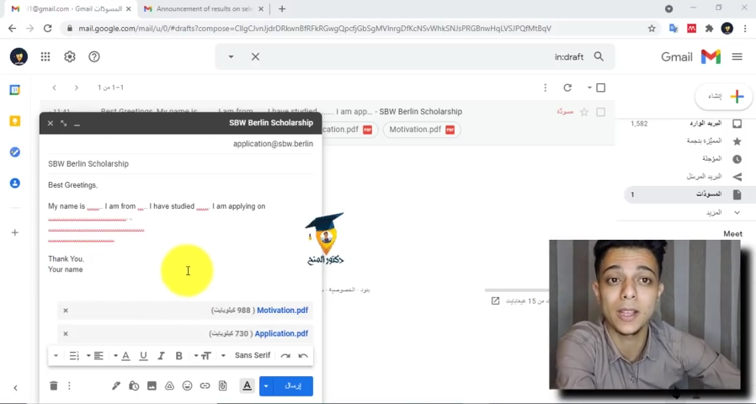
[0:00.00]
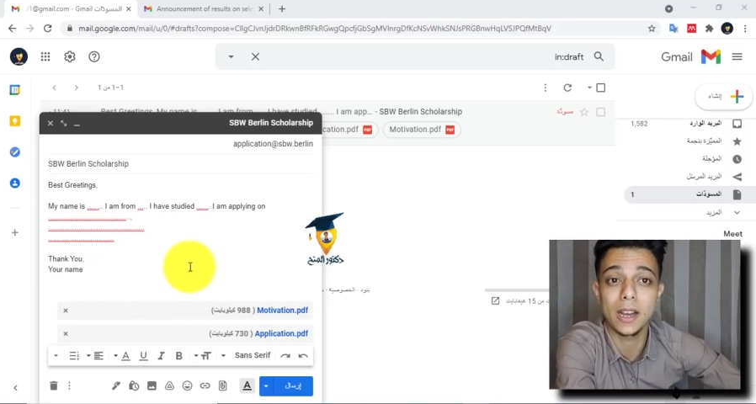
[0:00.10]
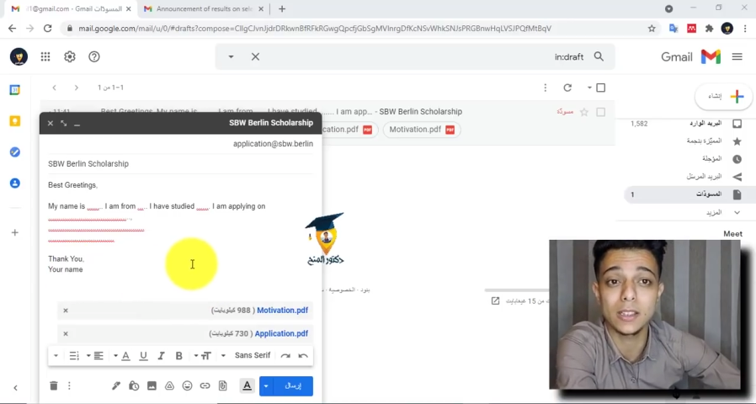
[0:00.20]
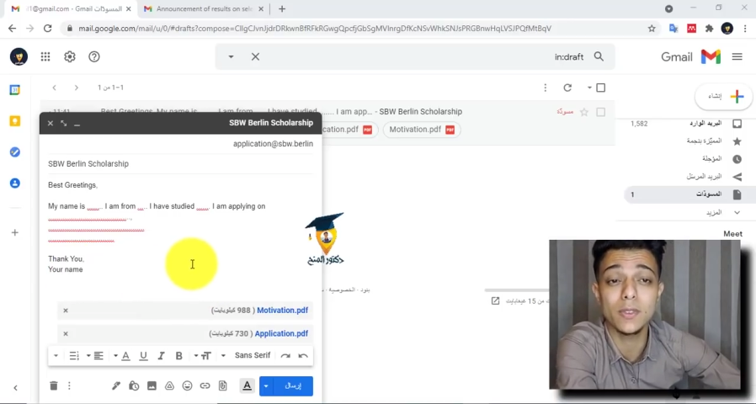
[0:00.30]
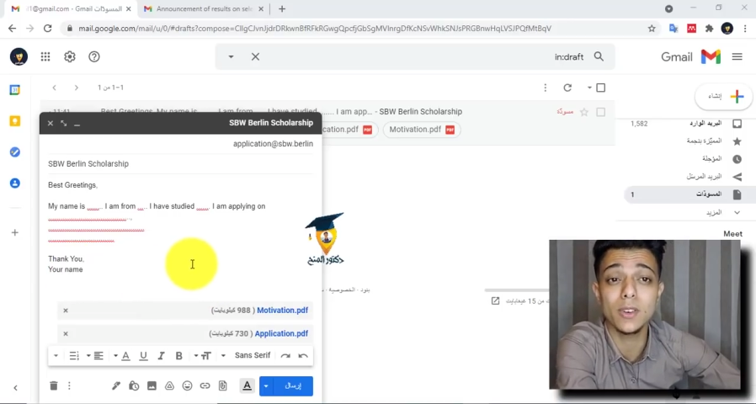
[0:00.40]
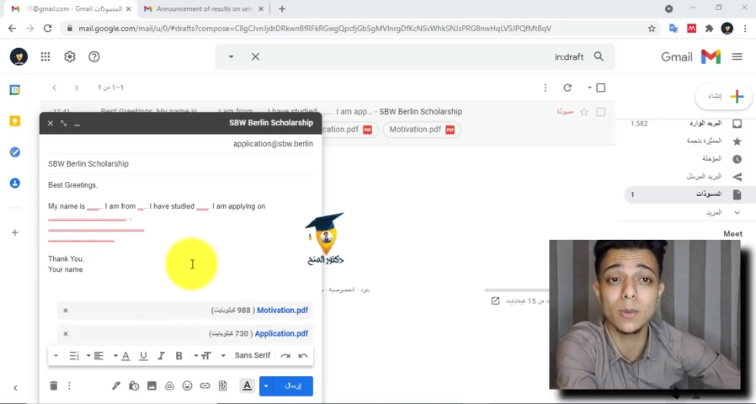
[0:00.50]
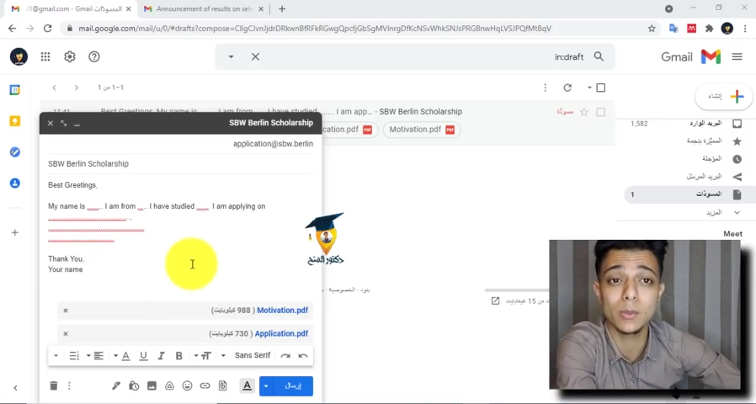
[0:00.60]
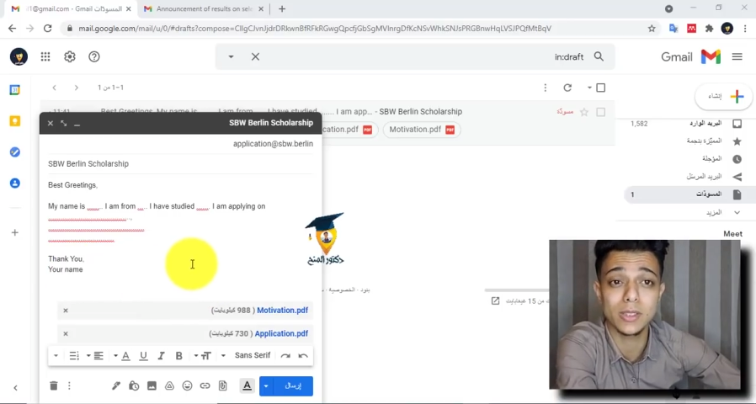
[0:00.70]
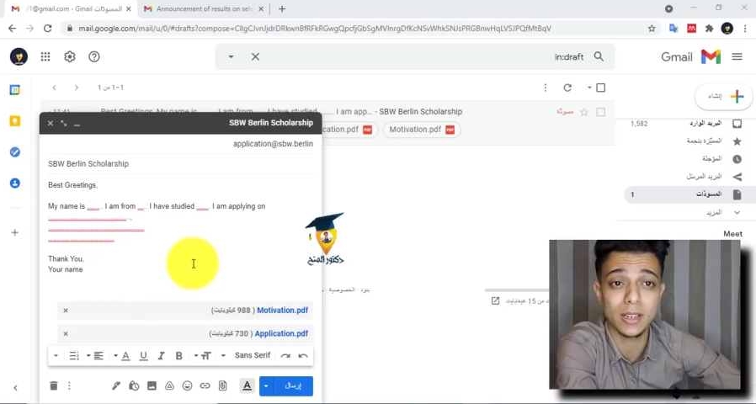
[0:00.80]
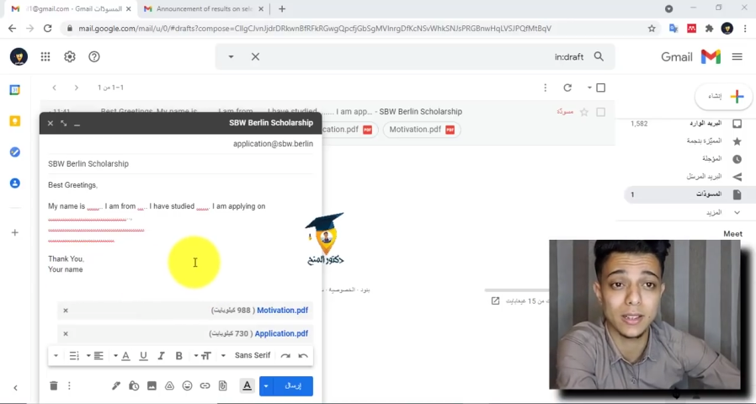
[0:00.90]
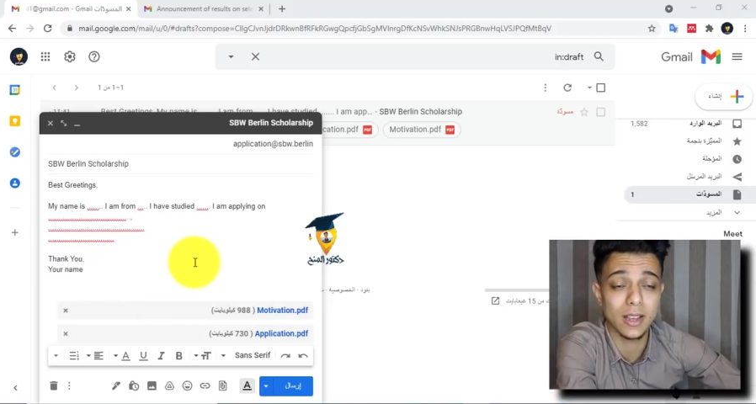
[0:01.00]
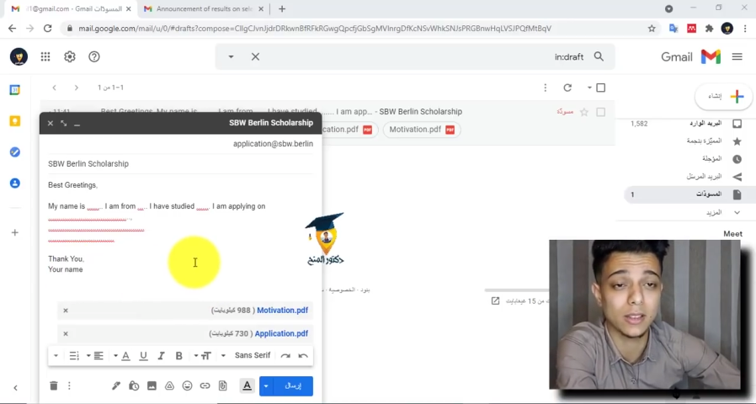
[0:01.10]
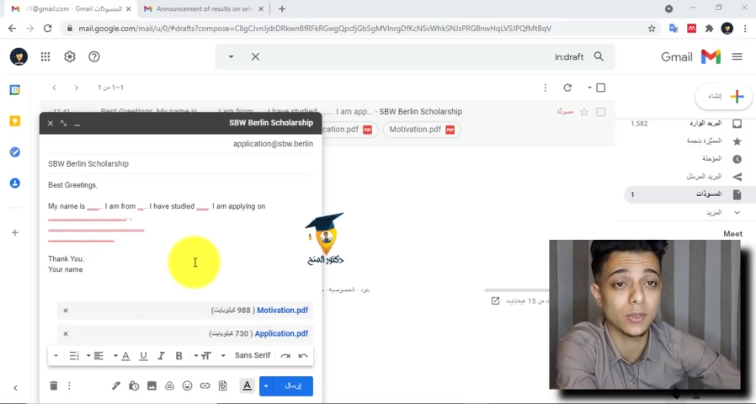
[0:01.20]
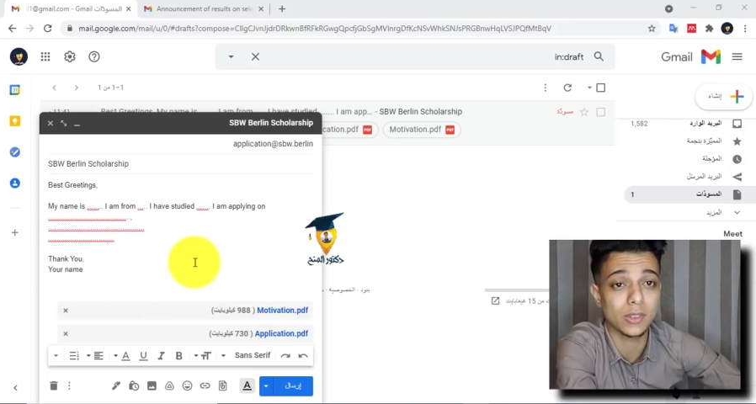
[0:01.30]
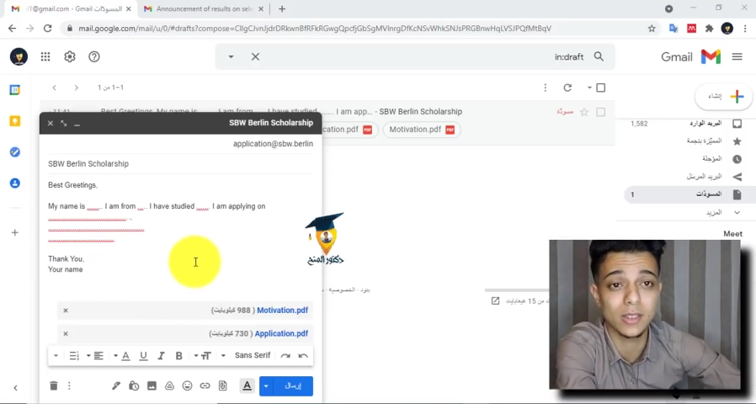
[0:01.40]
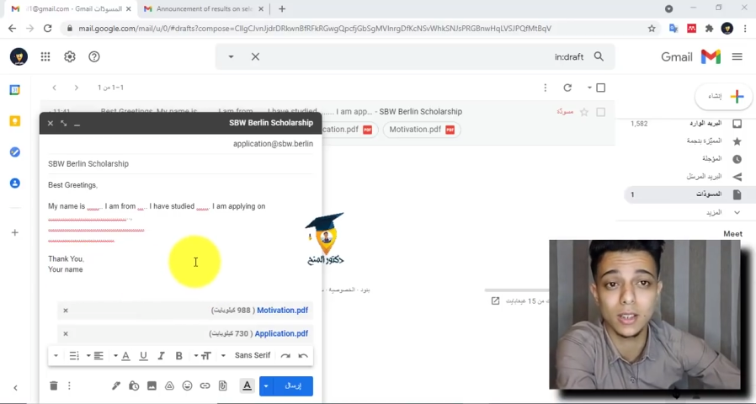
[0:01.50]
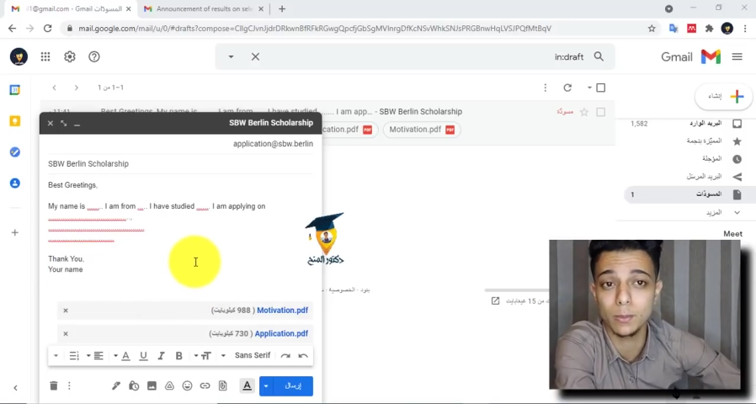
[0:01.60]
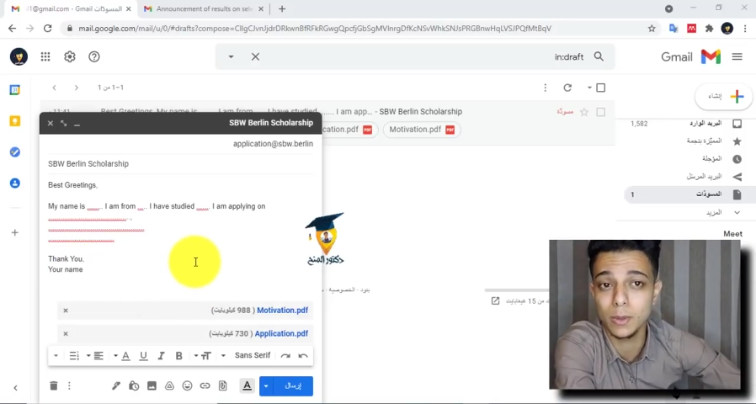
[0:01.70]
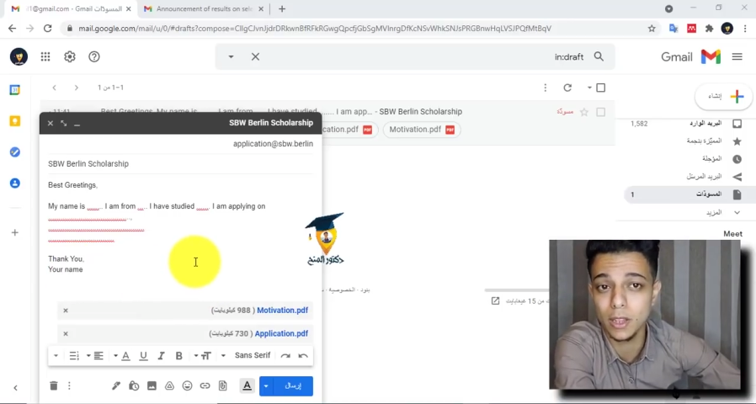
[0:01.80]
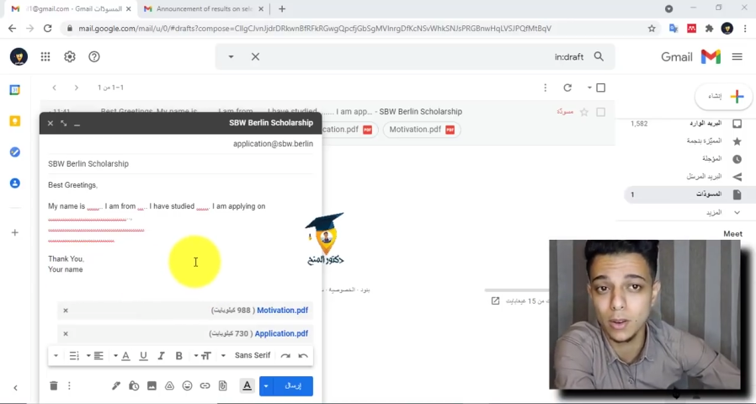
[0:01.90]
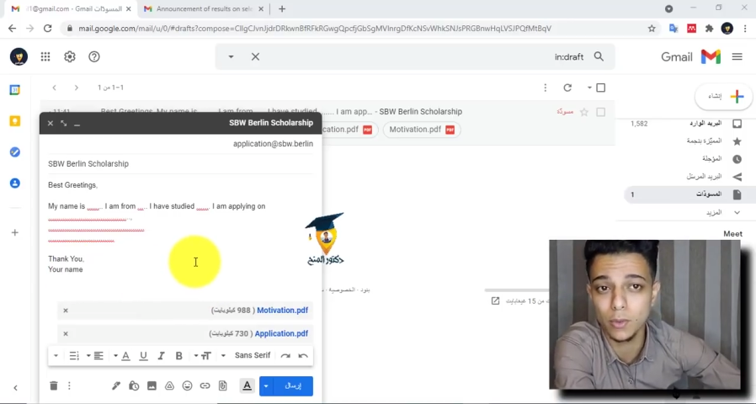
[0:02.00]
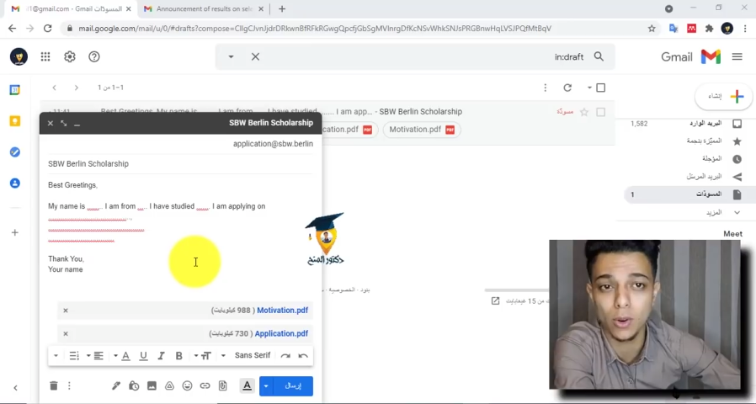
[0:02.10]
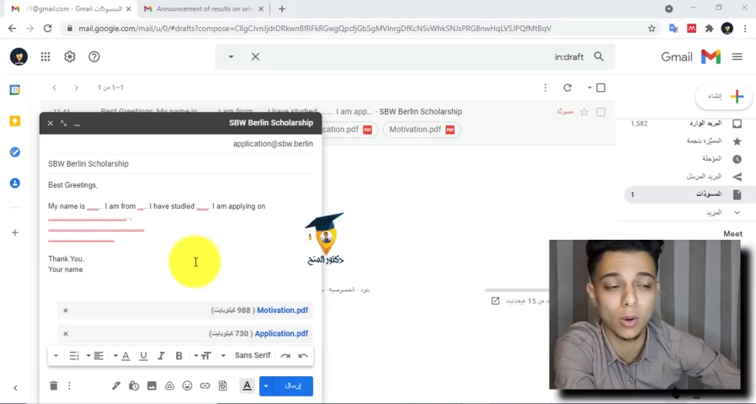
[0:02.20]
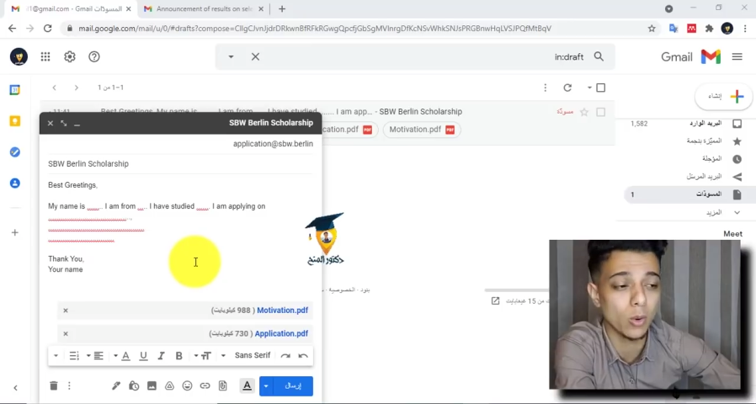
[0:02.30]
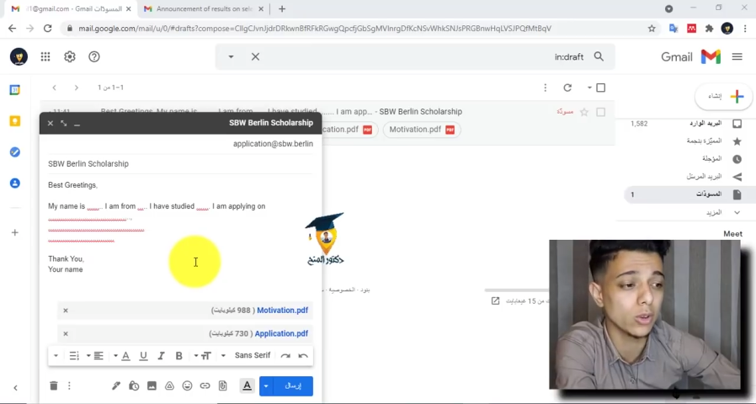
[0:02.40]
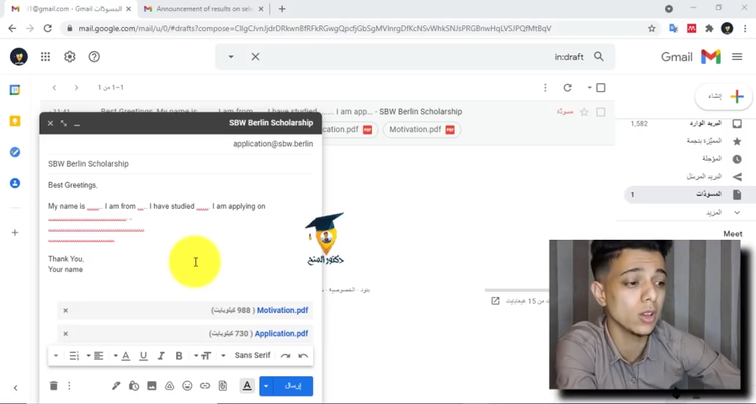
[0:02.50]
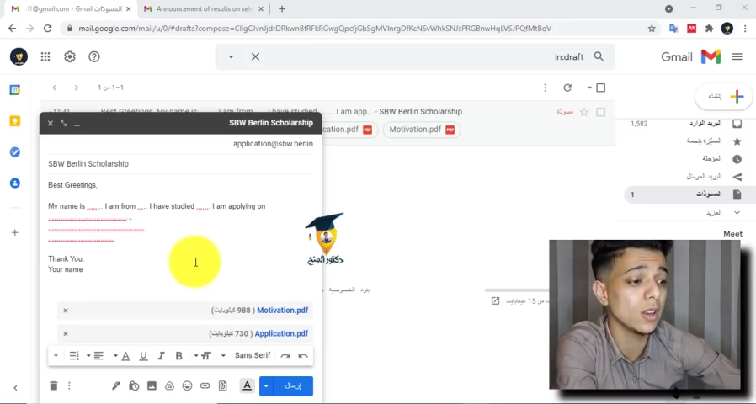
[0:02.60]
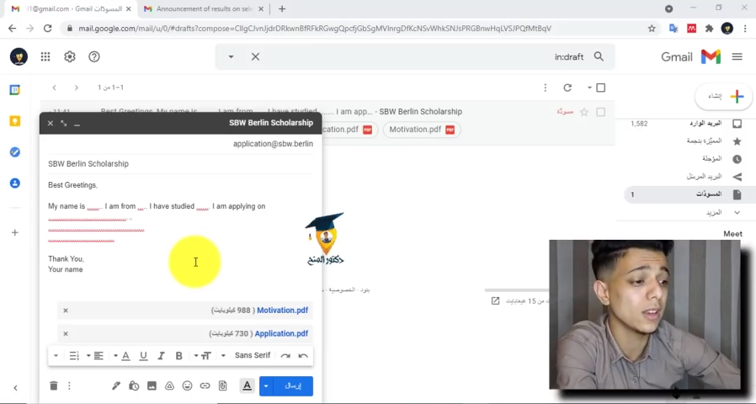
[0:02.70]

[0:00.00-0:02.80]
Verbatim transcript: هترفق المستندات في صيغه بي دي اف ولا وورد